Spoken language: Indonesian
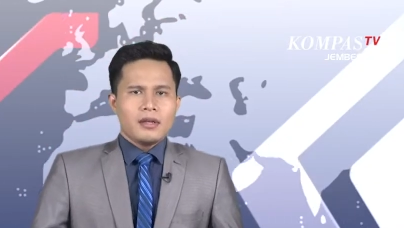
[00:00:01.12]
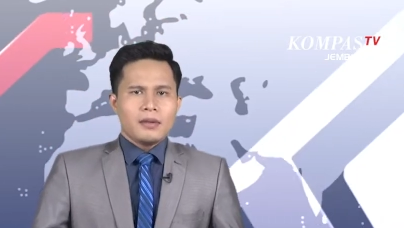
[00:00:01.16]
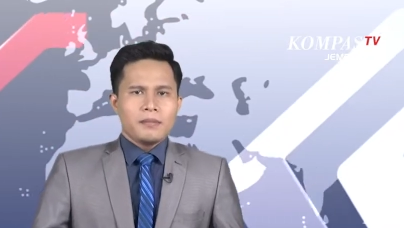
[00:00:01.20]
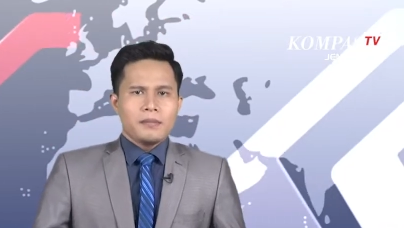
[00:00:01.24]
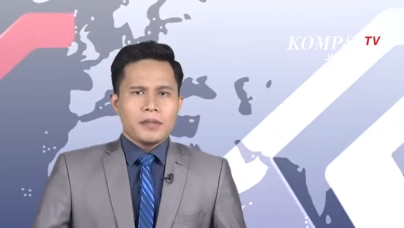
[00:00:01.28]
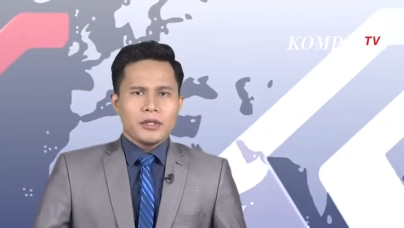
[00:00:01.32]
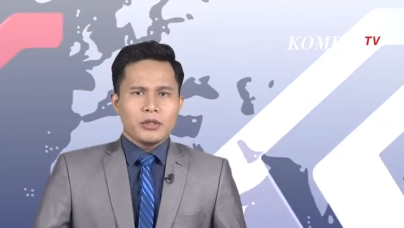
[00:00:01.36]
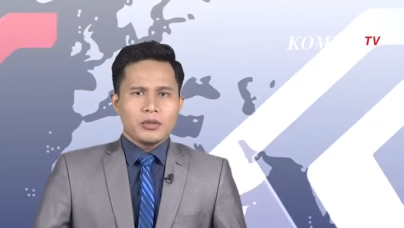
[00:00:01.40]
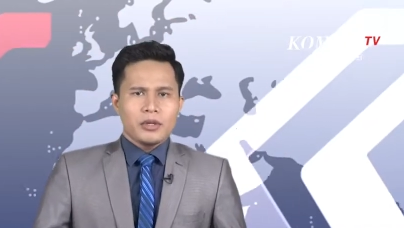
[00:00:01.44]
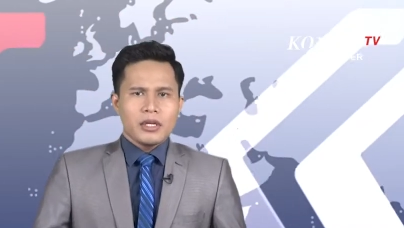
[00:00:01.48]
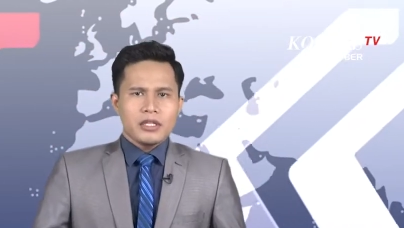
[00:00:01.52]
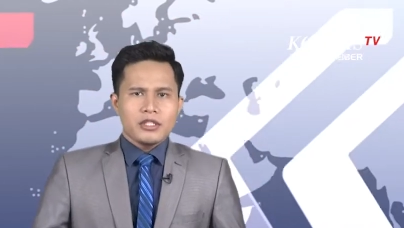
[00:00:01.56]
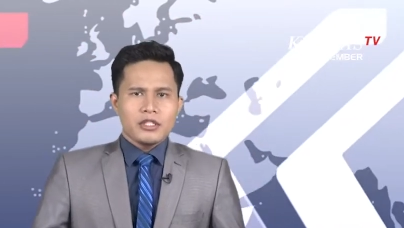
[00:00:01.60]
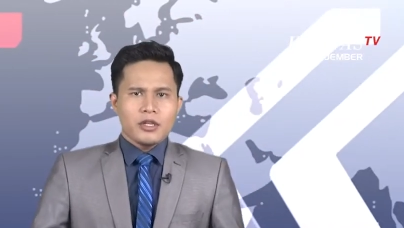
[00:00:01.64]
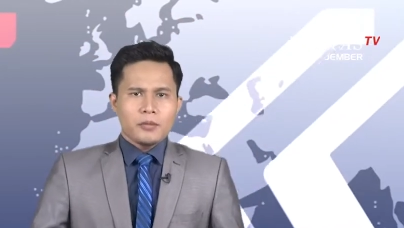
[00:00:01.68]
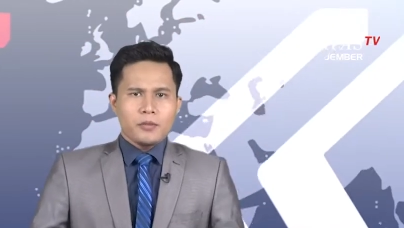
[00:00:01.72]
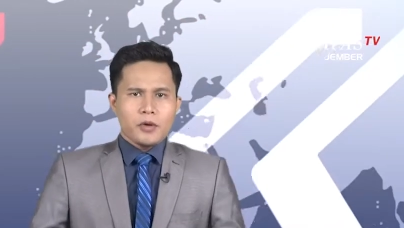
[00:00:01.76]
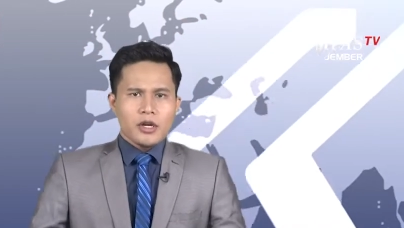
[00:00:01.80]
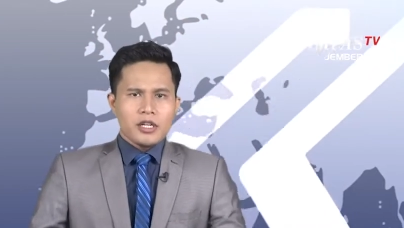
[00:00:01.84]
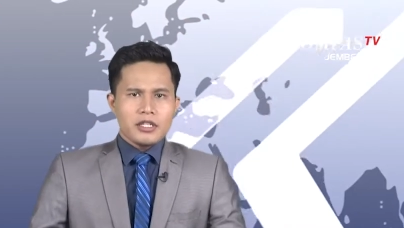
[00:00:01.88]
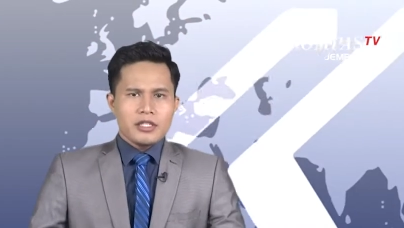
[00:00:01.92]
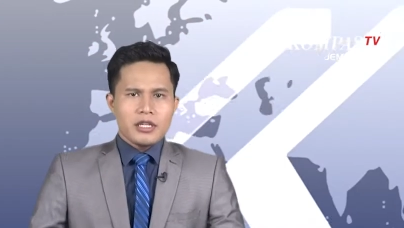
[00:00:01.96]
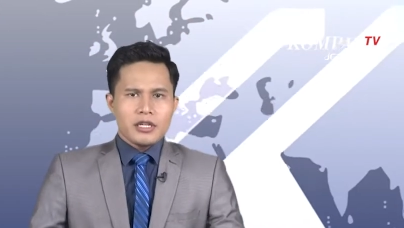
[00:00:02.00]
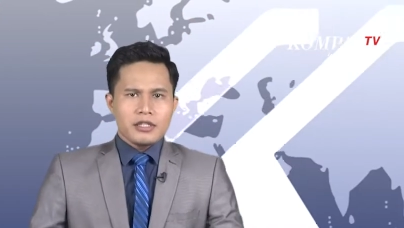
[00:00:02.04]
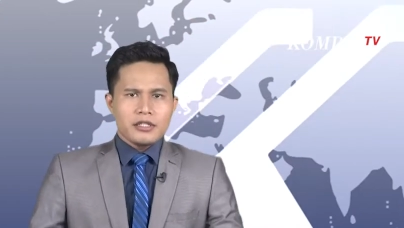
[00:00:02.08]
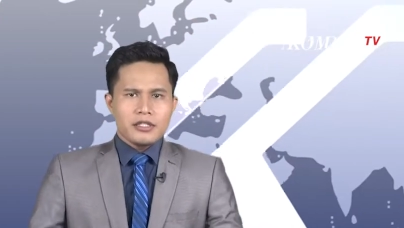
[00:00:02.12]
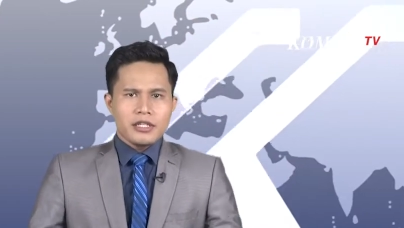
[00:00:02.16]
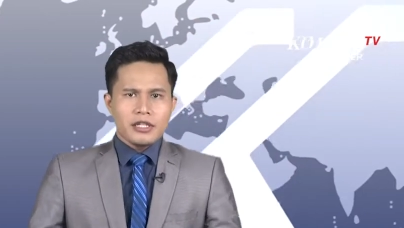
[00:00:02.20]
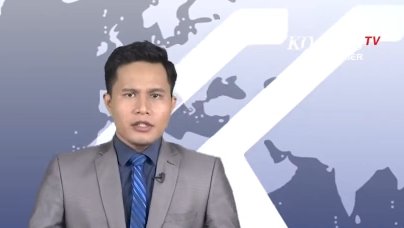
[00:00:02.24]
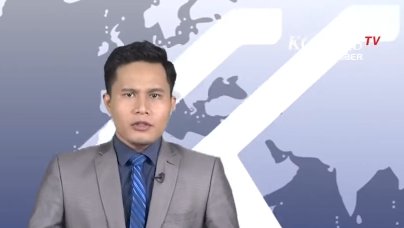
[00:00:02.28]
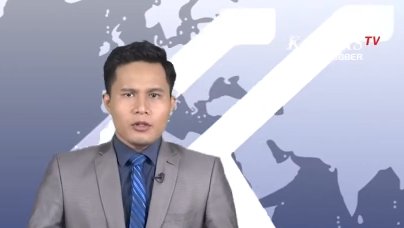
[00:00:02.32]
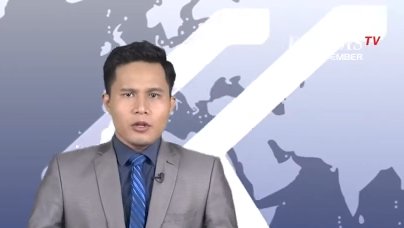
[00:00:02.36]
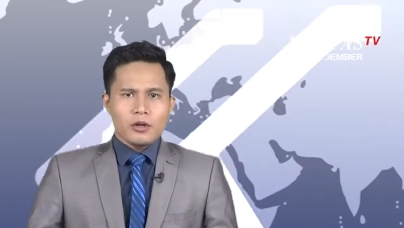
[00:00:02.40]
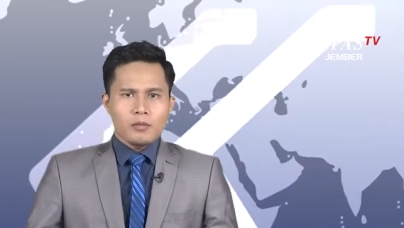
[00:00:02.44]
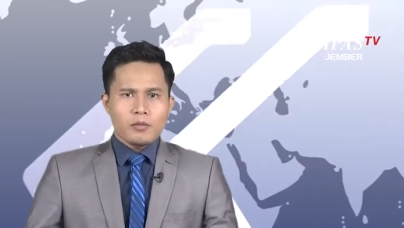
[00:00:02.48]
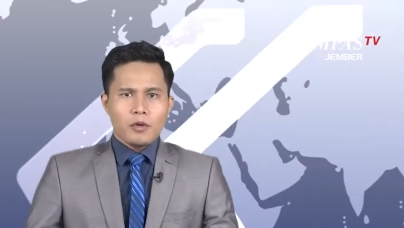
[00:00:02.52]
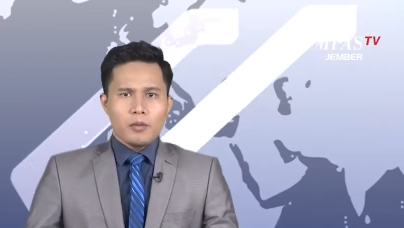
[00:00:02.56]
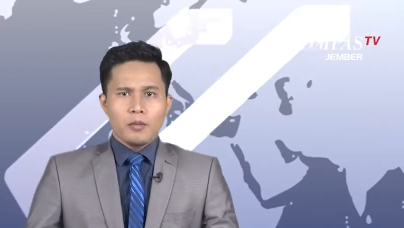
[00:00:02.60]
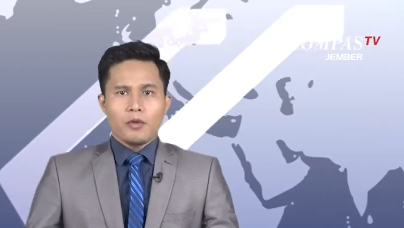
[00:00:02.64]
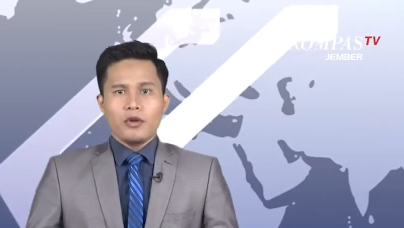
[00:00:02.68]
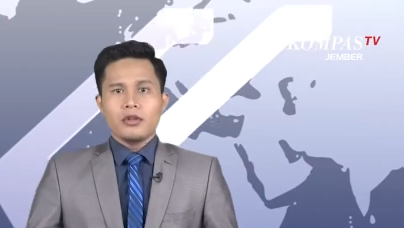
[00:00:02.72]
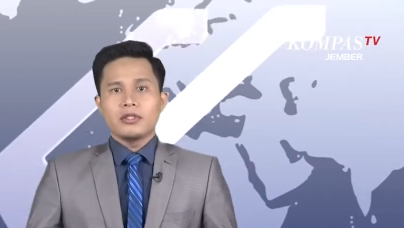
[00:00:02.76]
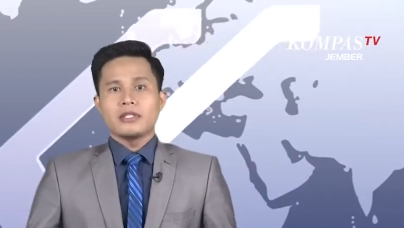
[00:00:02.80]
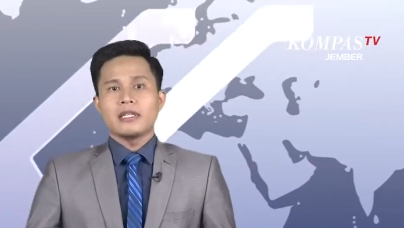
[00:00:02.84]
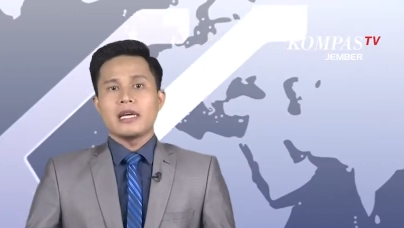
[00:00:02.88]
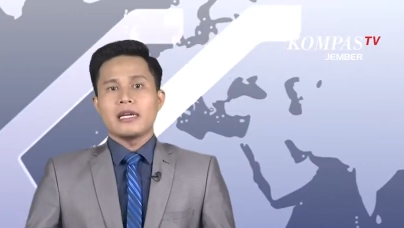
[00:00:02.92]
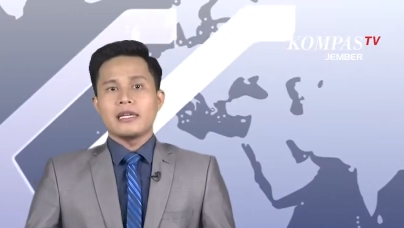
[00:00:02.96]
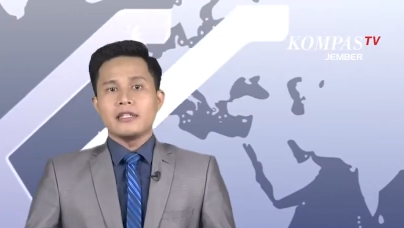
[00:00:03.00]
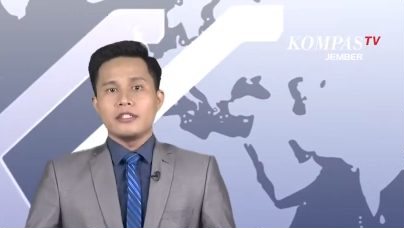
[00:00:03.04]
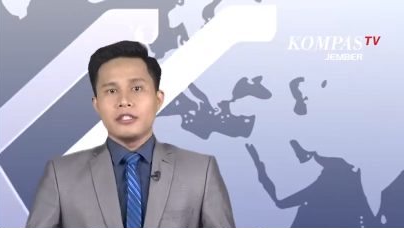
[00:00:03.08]
Petugas kepolisian sektor Mumbul
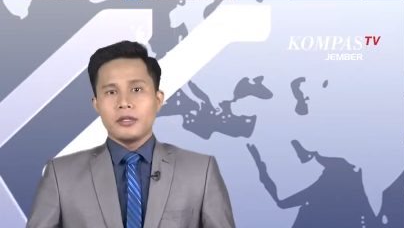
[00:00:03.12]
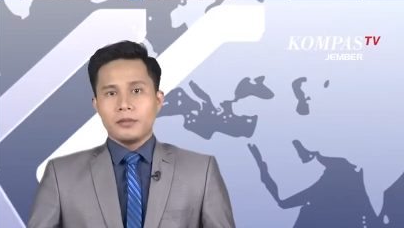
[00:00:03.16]
Sari